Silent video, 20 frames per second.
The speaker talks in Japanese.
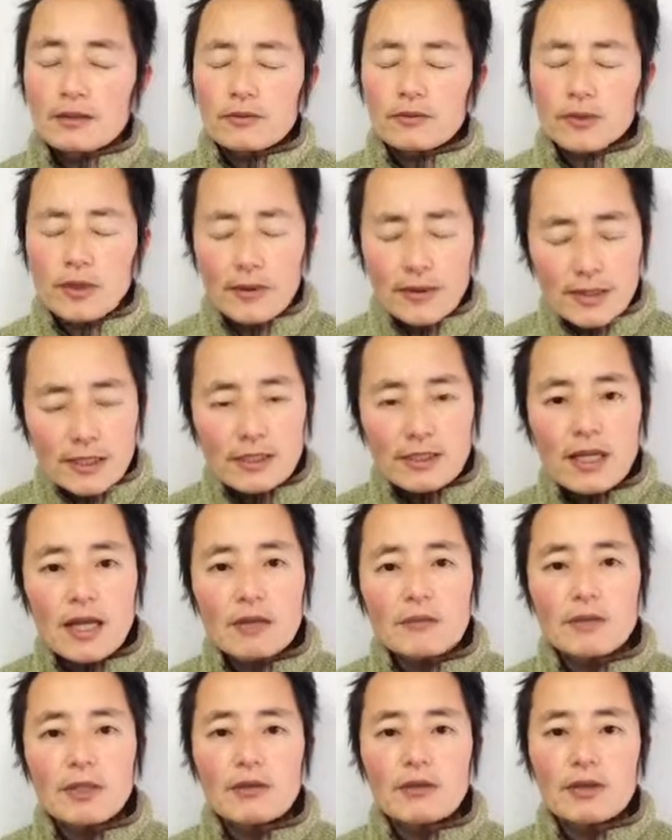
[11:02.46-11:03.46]
ふさわしい
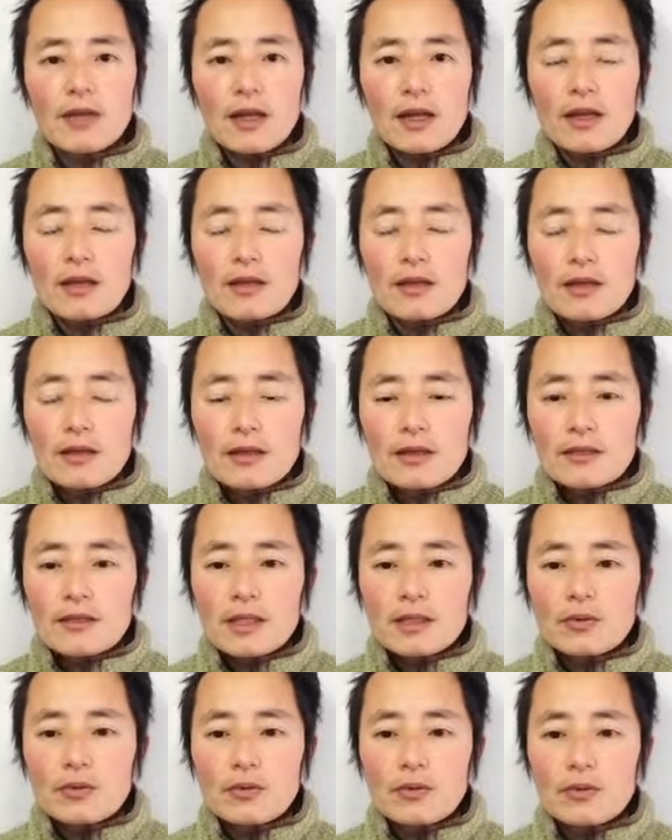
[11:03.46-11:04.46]
タイミングで
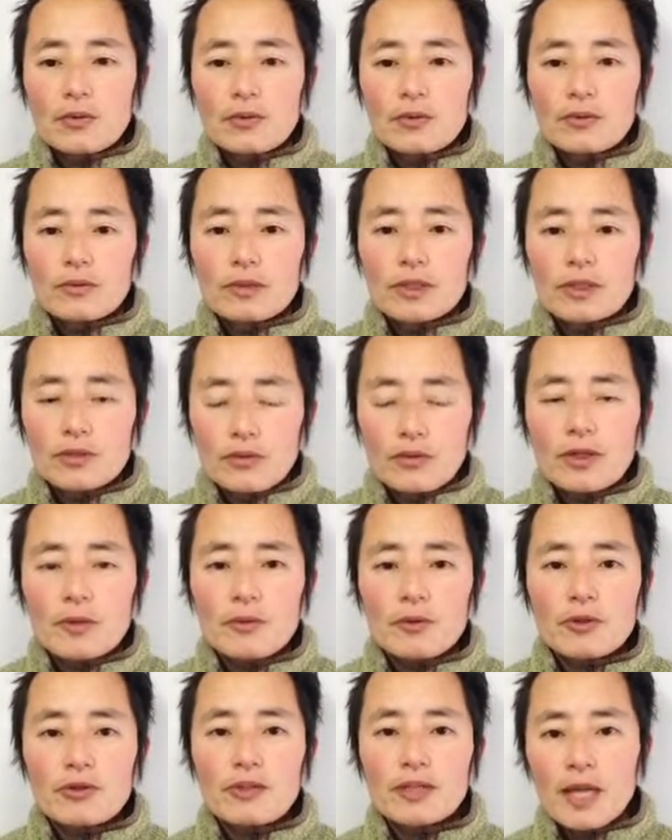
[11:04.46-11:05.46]
ちゃんと必要
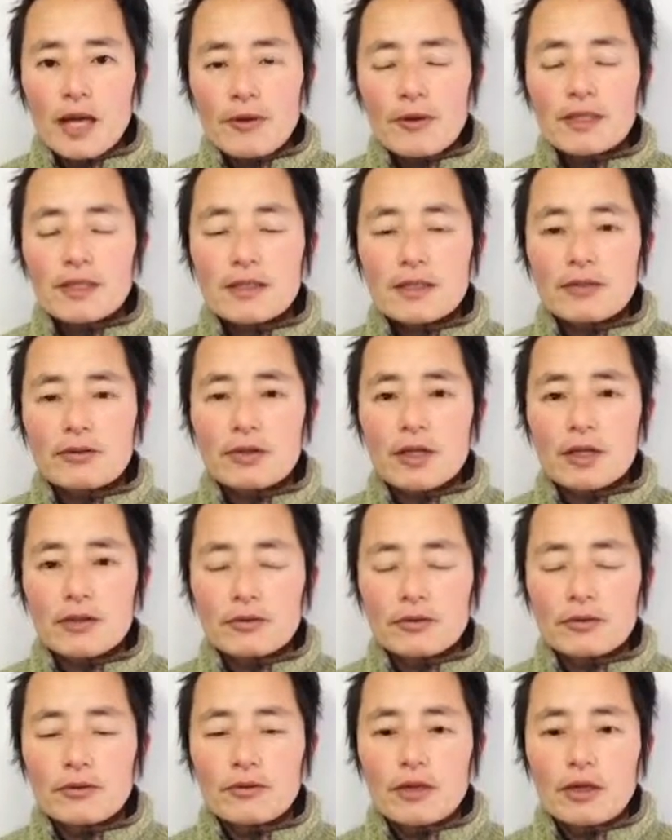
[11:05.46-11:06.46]
なものに出会わせてくれ
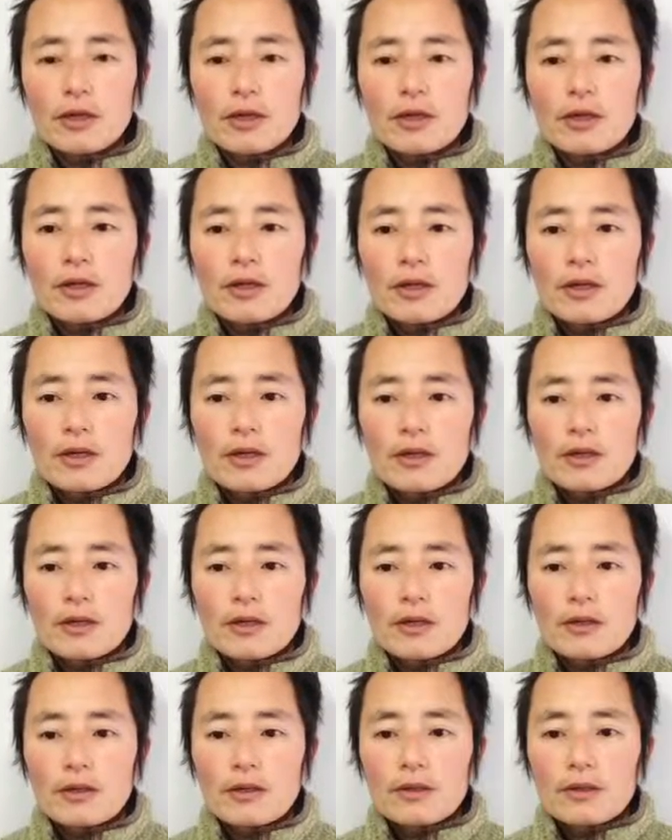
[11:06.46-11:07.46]
る
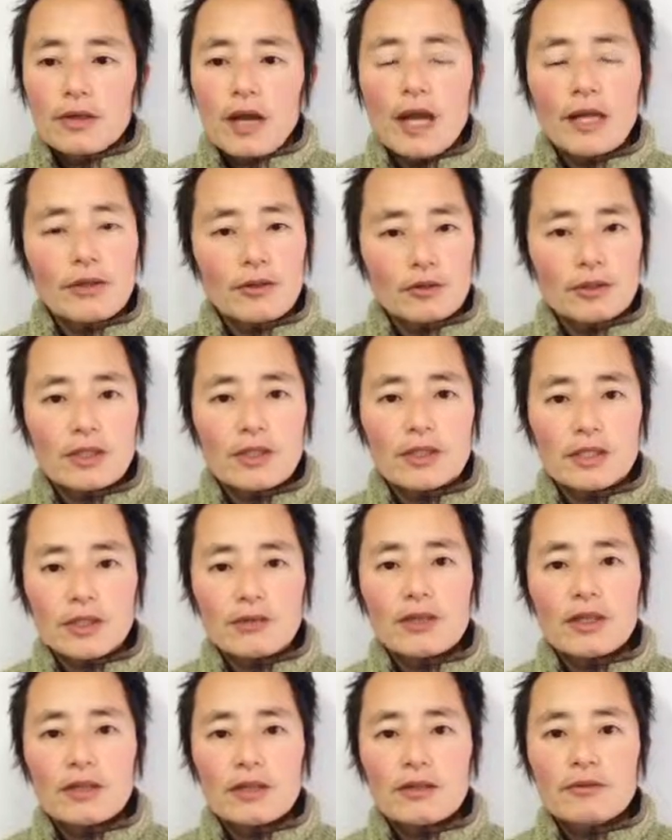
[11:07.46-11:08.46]
配慮ってして
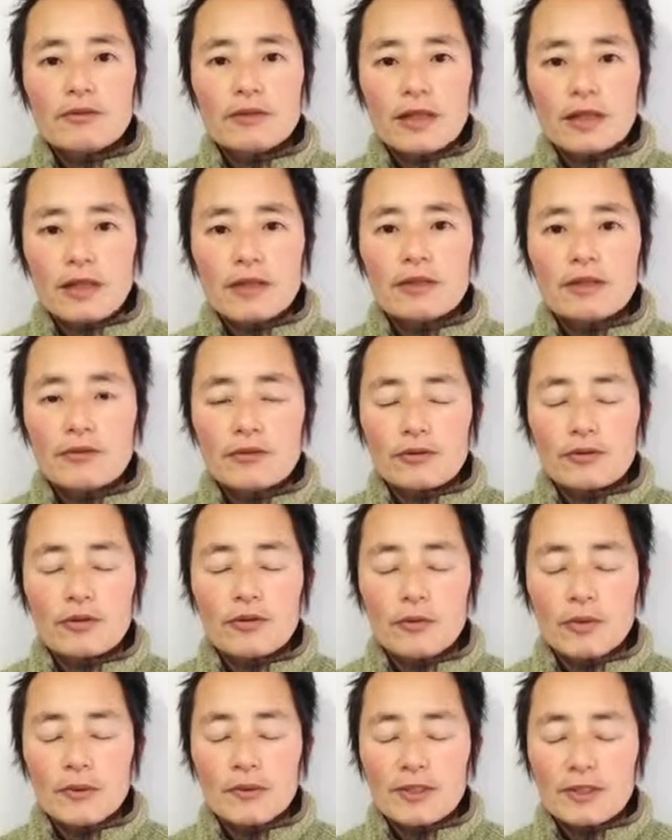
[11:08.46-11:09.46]
くれてるんだなっていうふうに
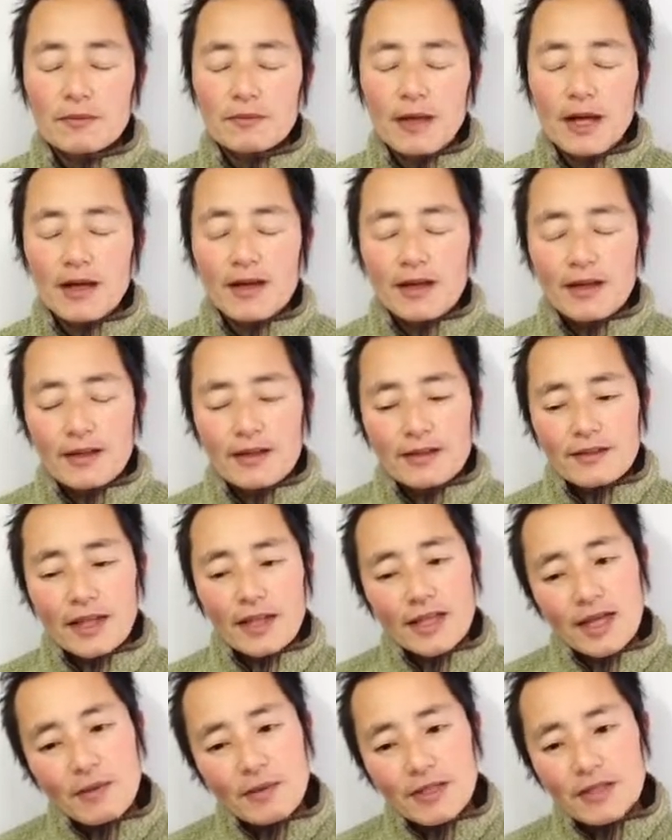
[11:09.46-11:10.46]
思います。まあ
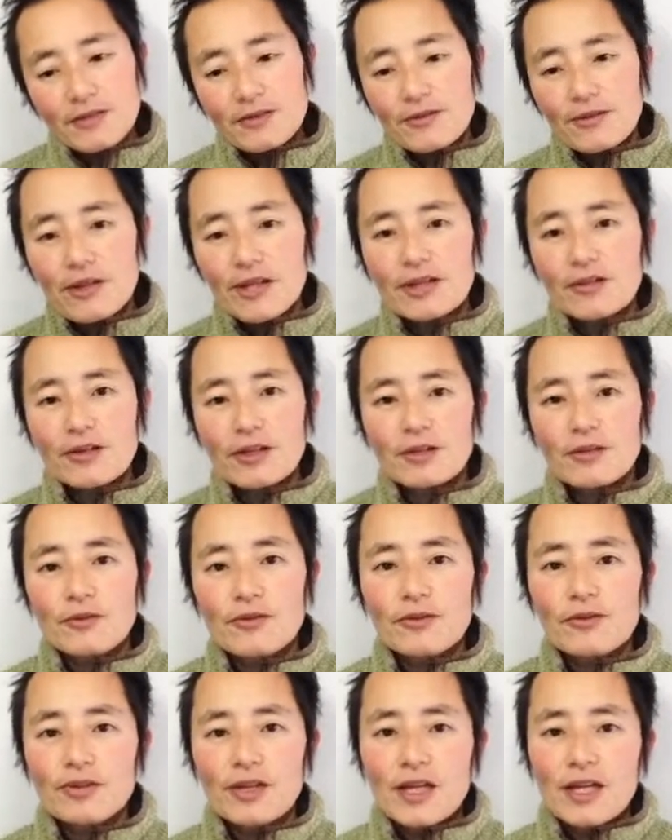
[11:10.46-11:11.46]
ただ見するのがいいとか
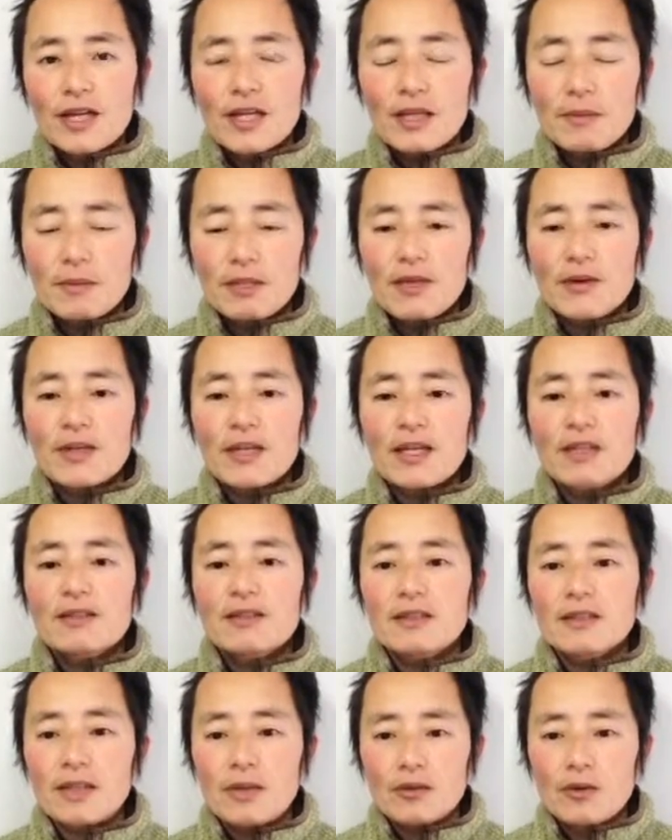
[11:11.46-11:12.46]
そういう意味ではない
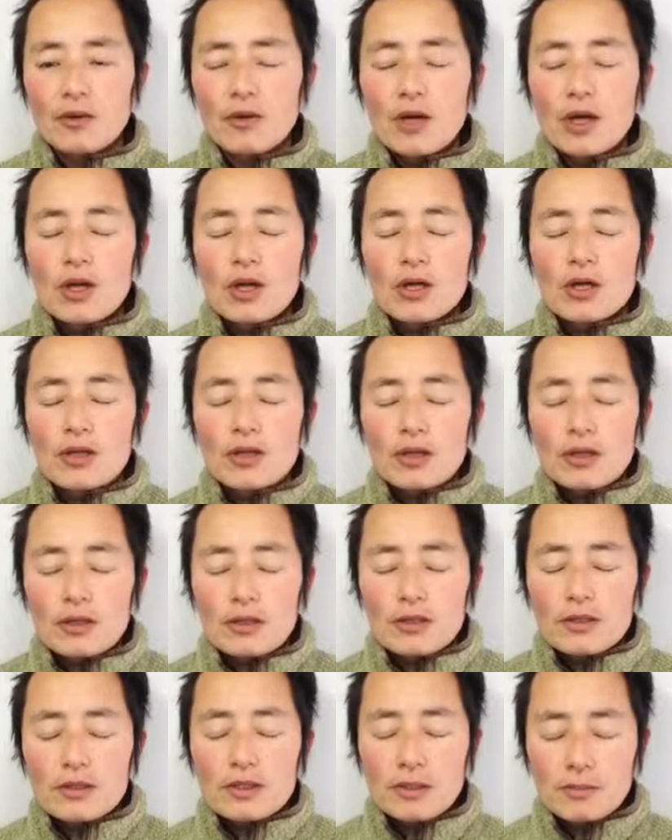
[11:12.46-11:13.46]
んですけど、
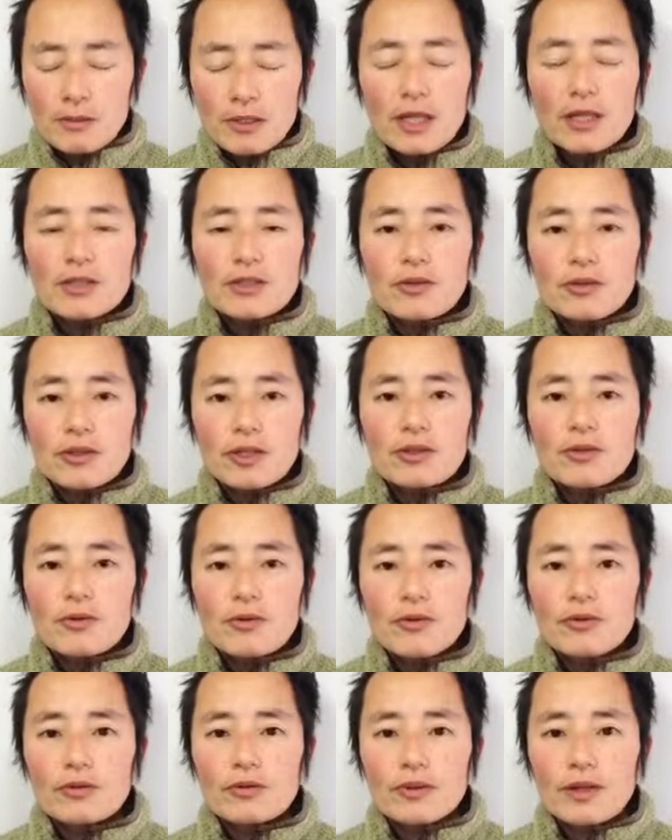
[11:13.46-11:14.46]
自分が必要な
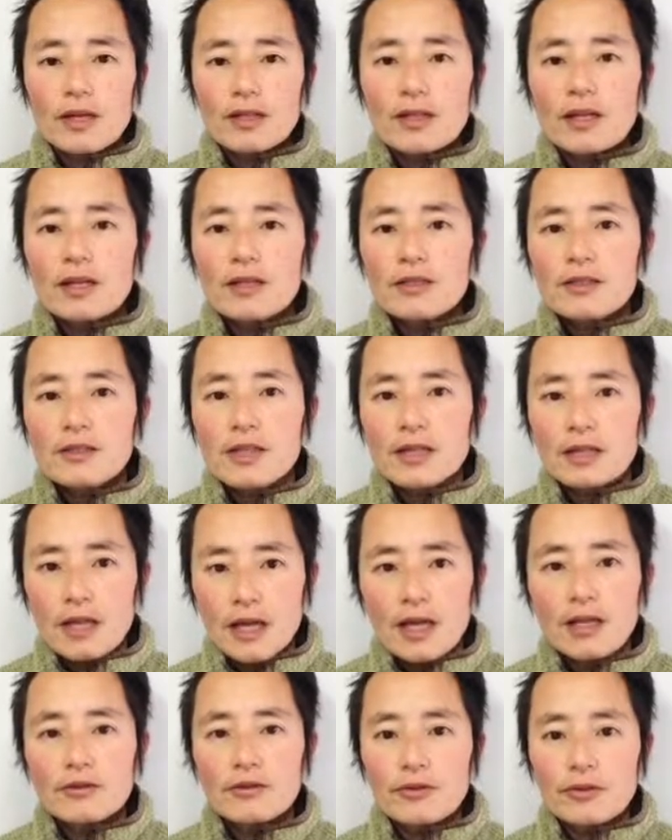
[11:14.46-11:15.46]
情報っていうのは必ず手に
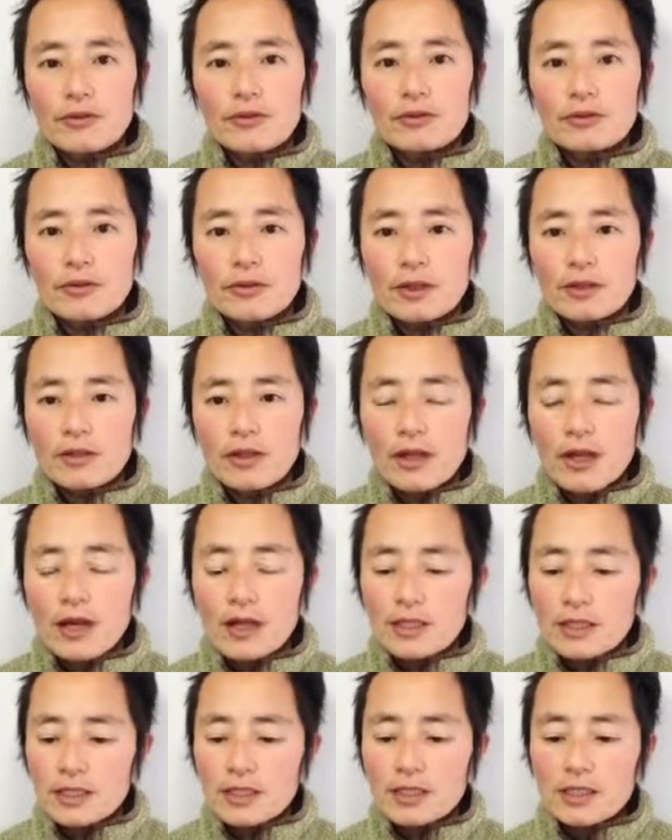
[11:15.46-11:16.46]
入るっていうことなんで、
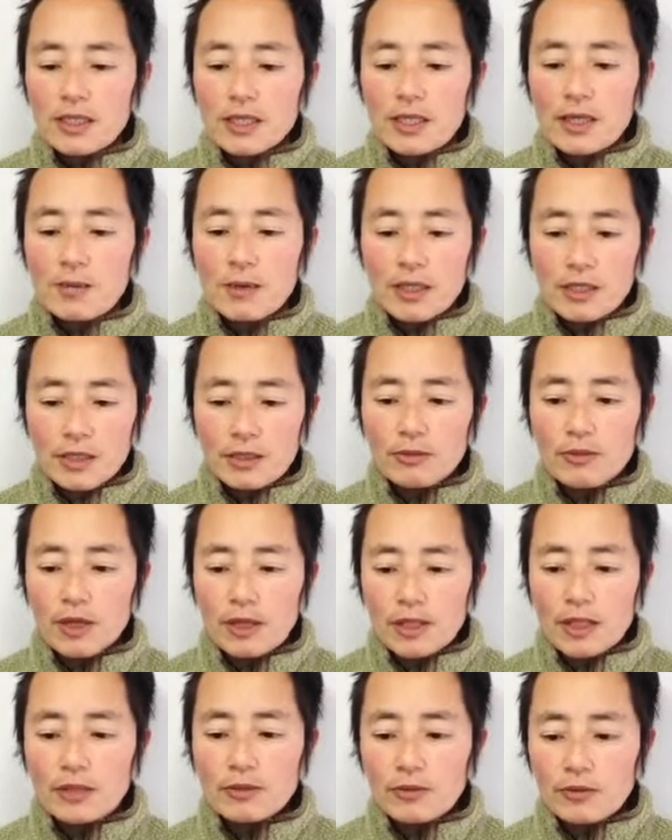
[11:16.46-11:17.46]
安心していればいいの
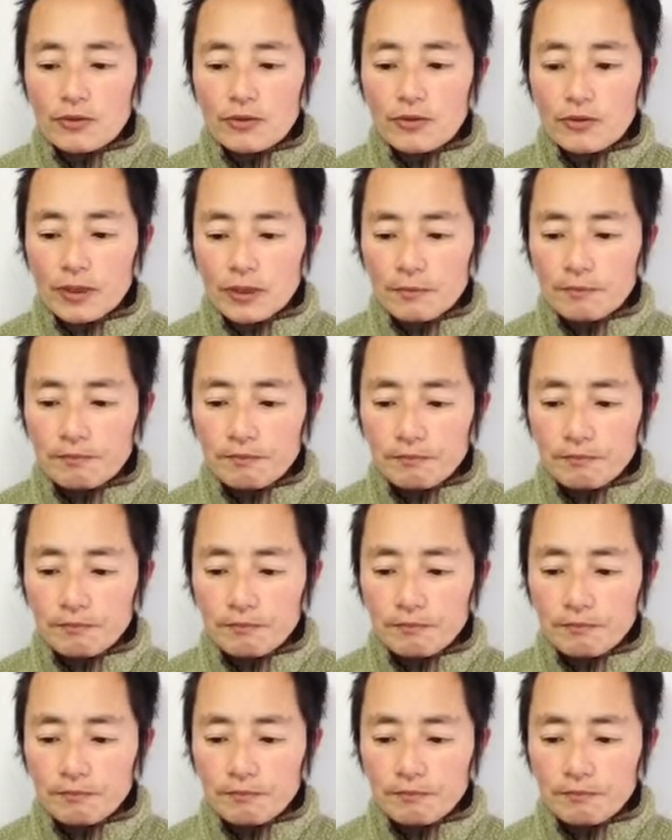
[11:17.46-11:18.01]
かなというふうに